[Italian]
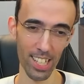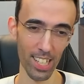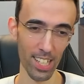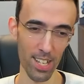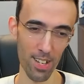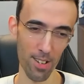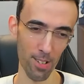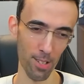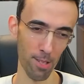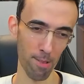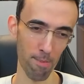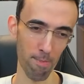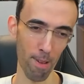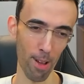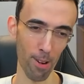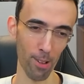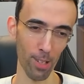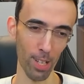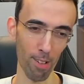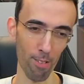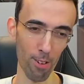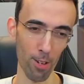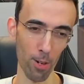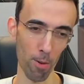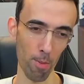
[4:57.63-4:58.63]
Io spero di
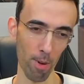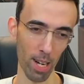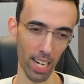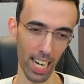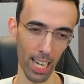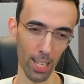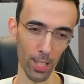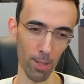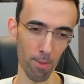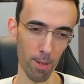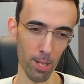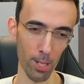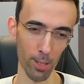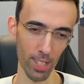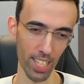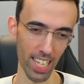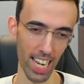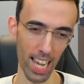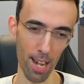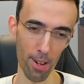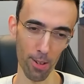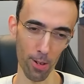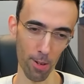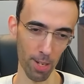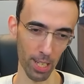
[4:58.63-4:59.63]
averlo pagato meno di un
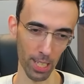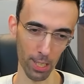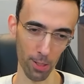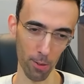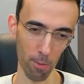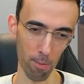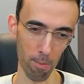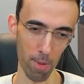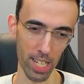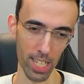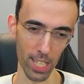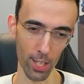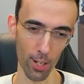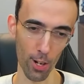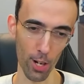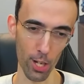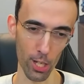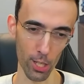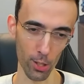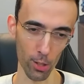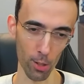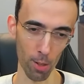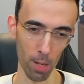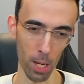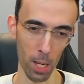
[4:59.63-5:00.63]
euro perché non mi
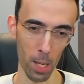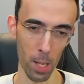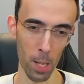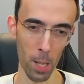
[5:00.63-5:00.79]
ricordo.